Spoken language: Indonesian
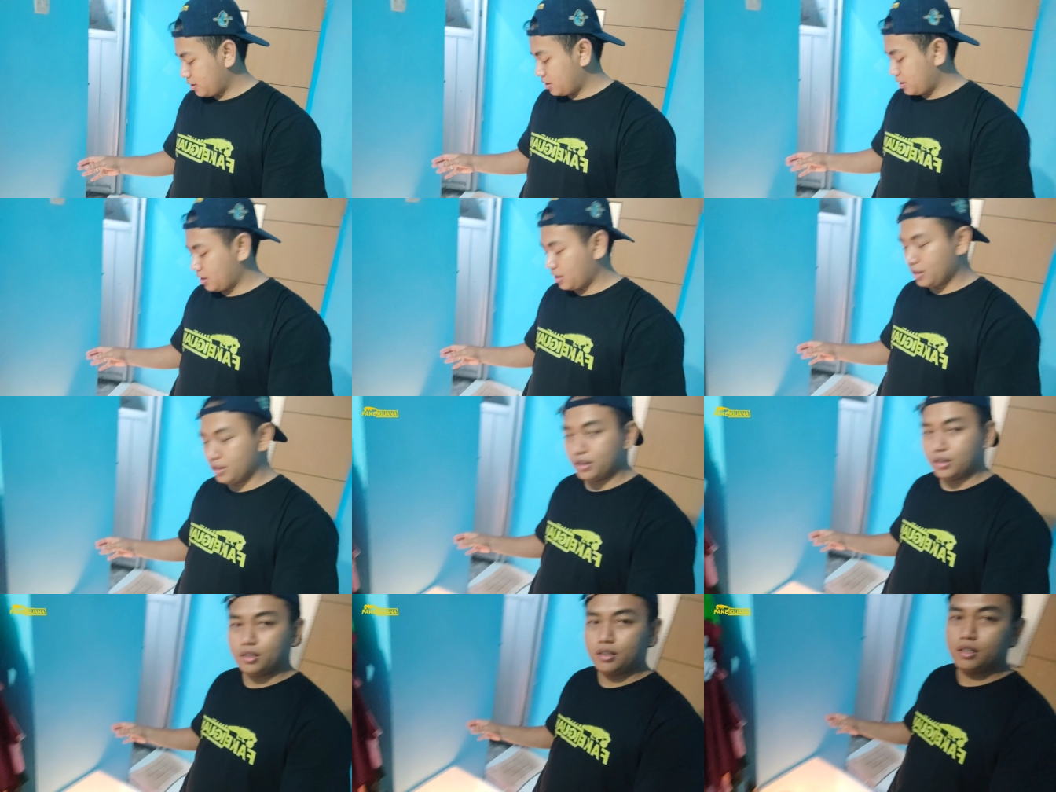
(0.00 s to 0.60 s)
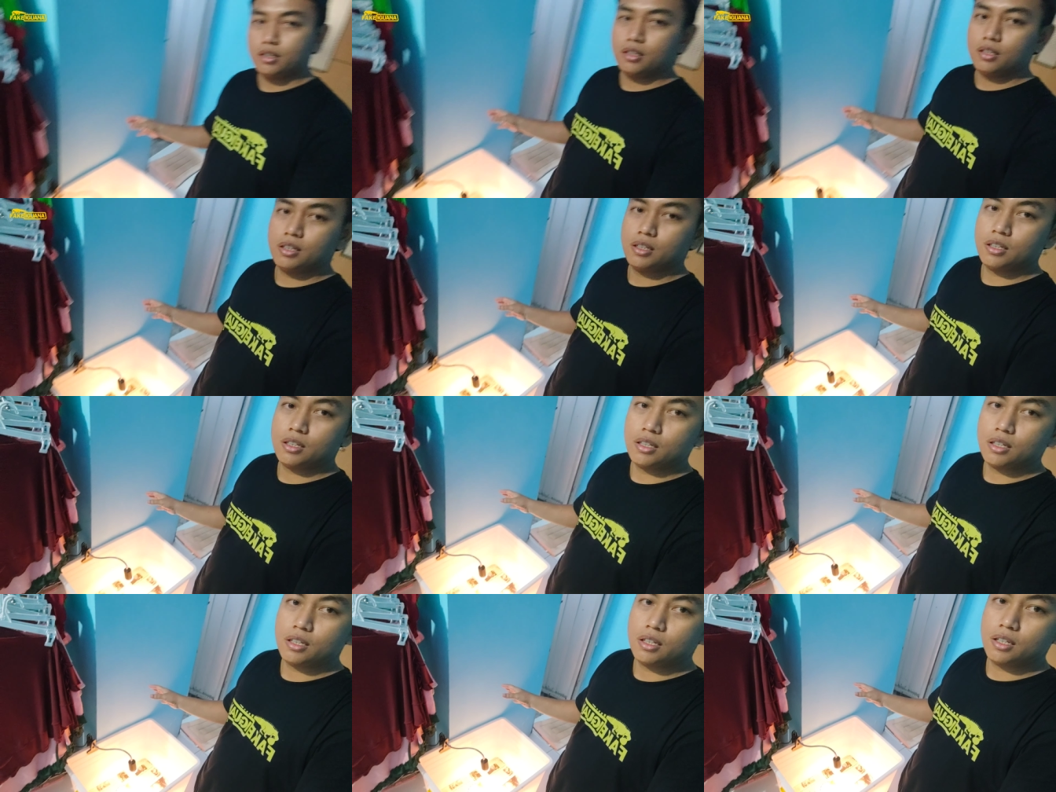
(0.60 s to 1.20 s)
dan ini
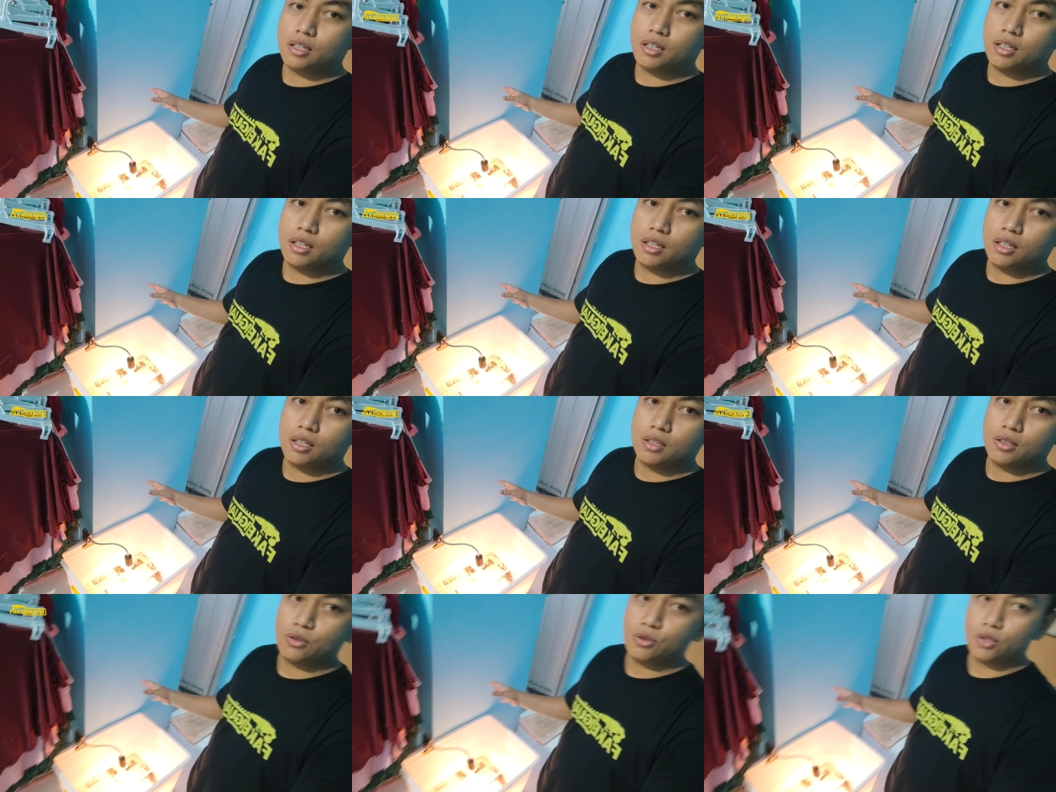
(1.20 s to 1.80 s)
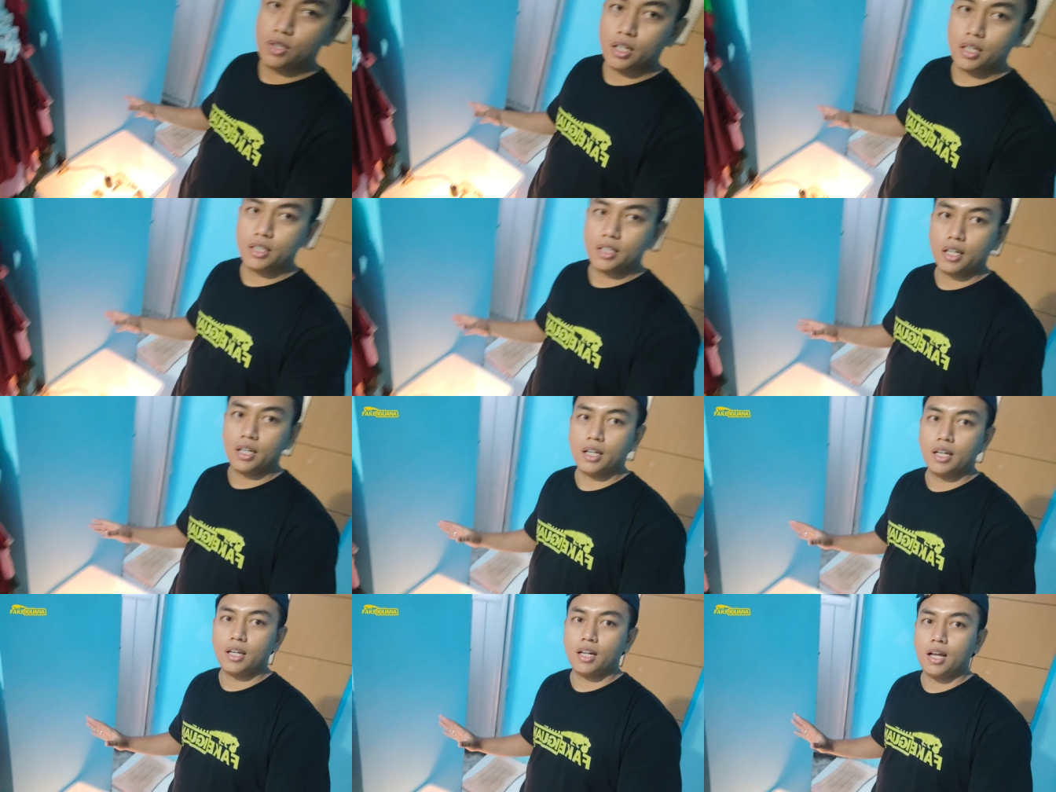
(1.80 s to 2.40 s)
sudah
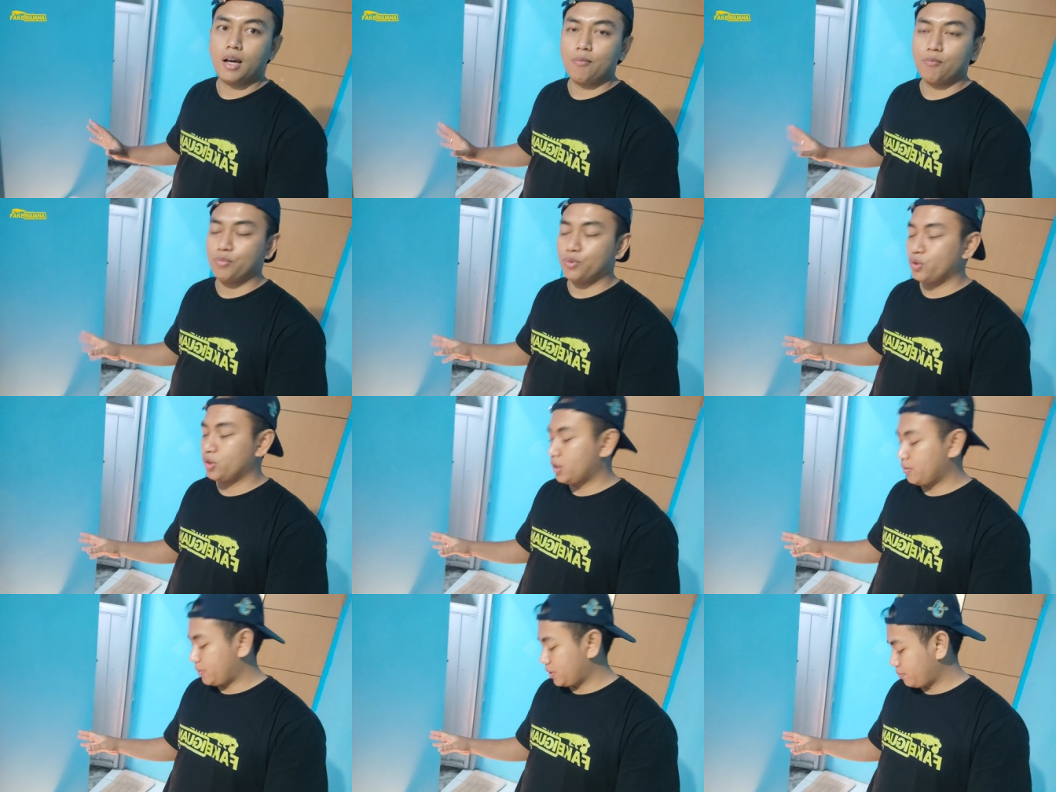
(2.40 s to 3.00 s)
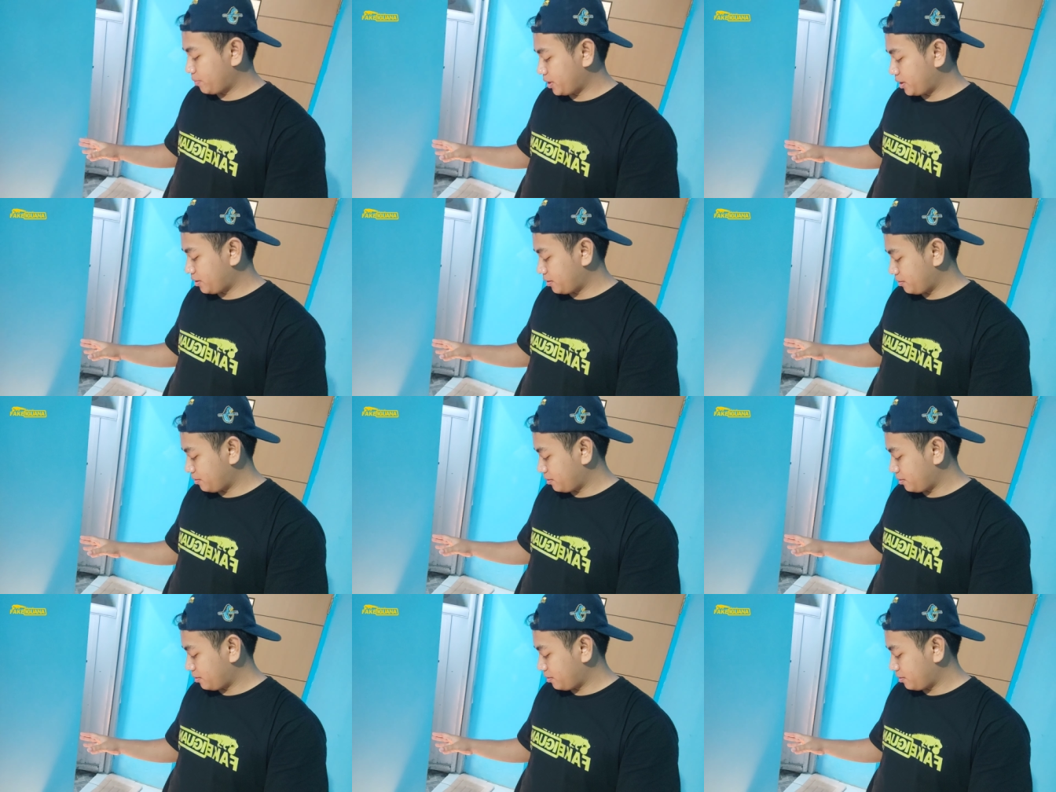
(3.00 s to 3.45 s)
saya lampu teman-teman